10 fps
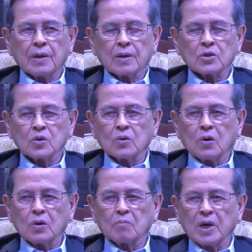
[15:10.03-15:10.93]
ทุกคน
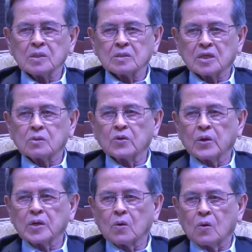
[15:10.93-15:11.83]
เหมือนติดอยู่ใน
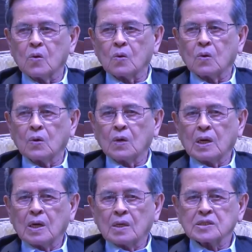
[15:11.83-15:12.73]
คุก
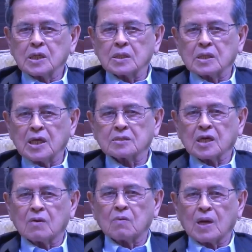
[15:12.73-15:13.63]
สิ่งที่อาจารย์
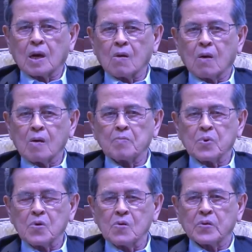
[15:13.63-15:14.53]
วรากรพู
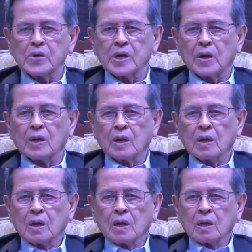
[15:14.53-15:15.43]
ดเนี่ย
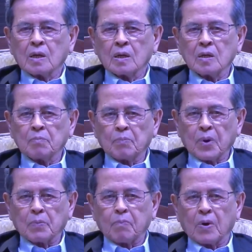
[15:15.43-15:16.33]
คือปลด
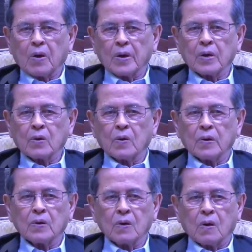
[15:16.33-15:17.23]
ปล่อยคน
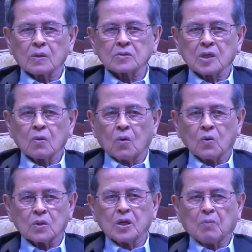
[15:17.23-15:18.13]
ออกจากคุก
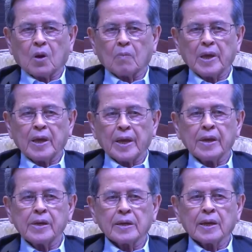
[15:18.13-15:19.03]
ที่มองไม่เห็น
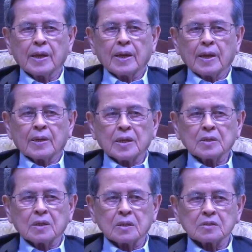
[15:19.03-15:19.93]
นั่นคื
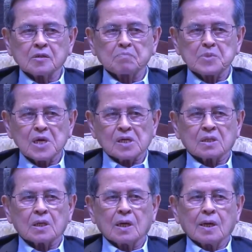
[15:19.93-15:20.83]
อสำนึก
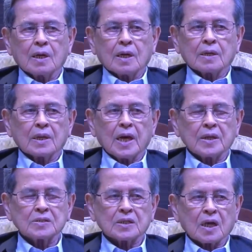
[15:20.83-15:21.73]
ใน
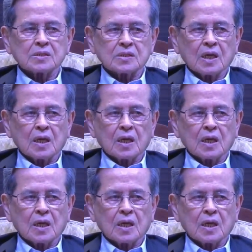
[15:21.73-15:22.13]
ศักดิ์ศรี